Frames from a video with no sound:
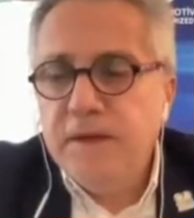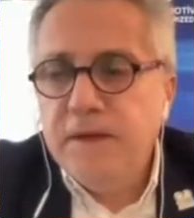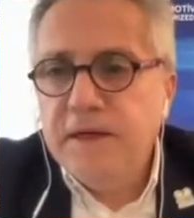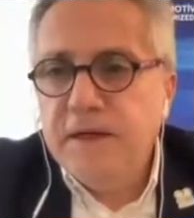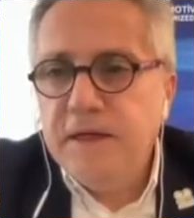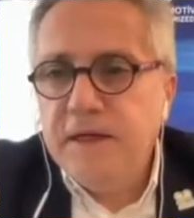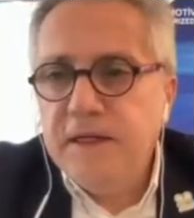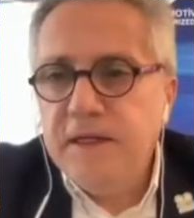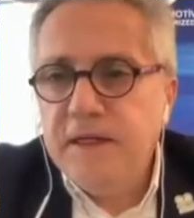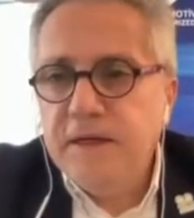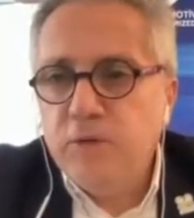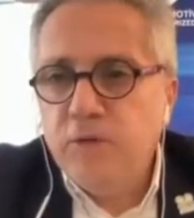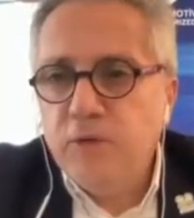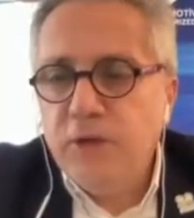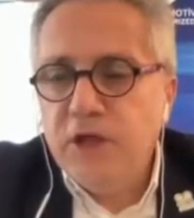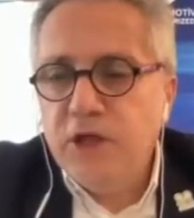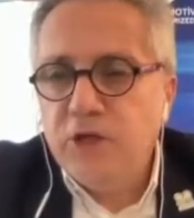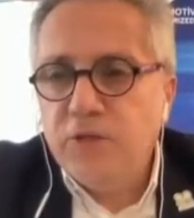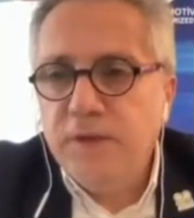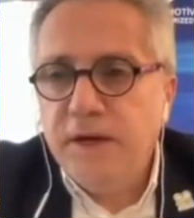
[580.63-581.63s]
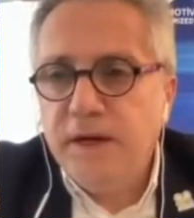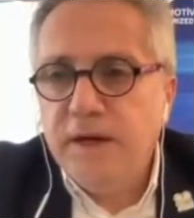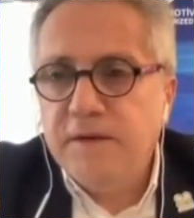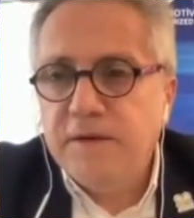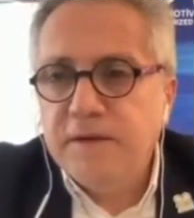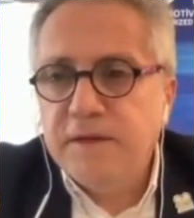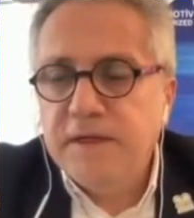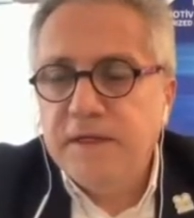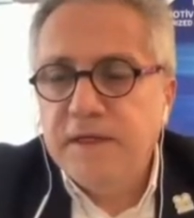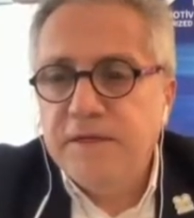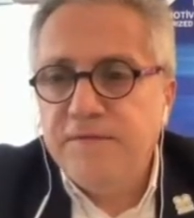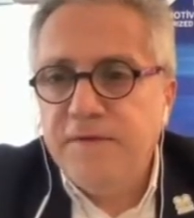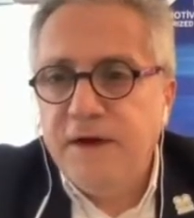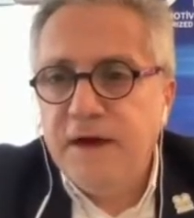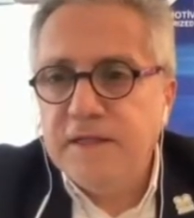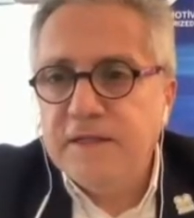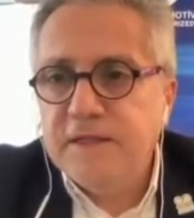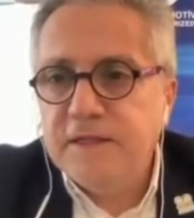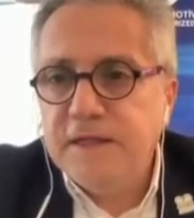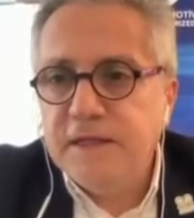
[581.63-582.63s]
kredi ulaşma, kredi
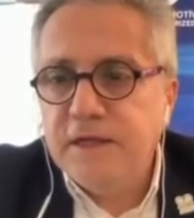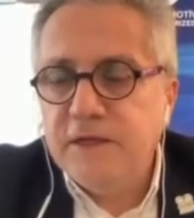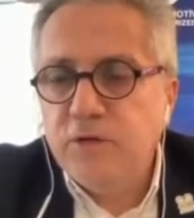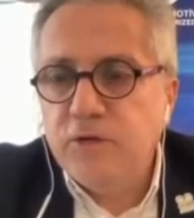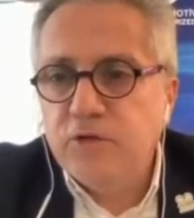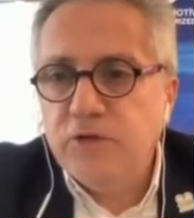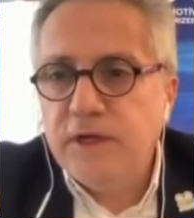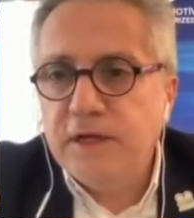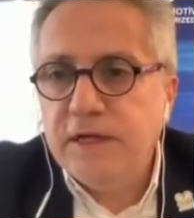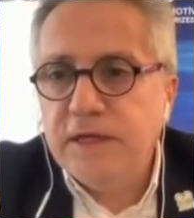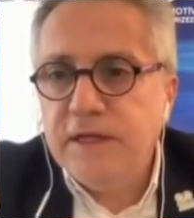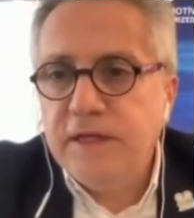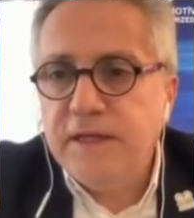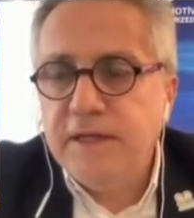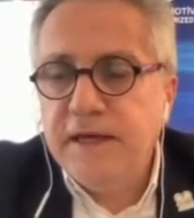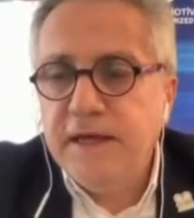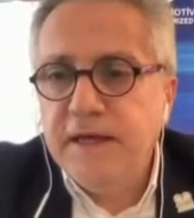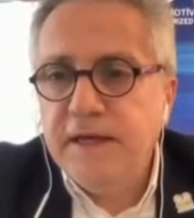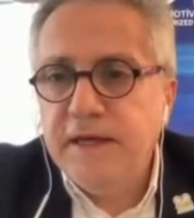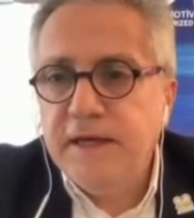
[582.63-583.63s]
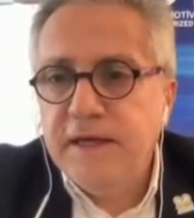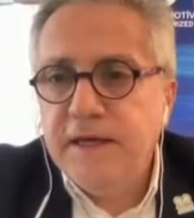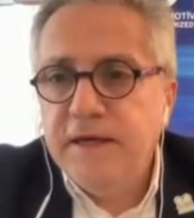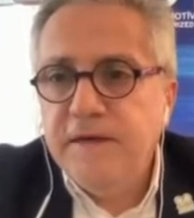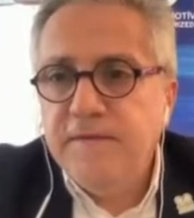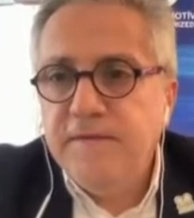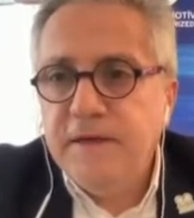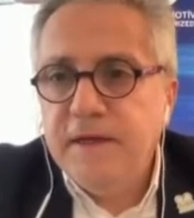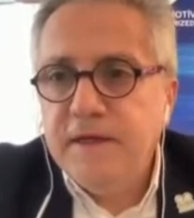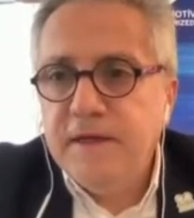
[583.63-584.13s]
faizindeki yüksekliği de ve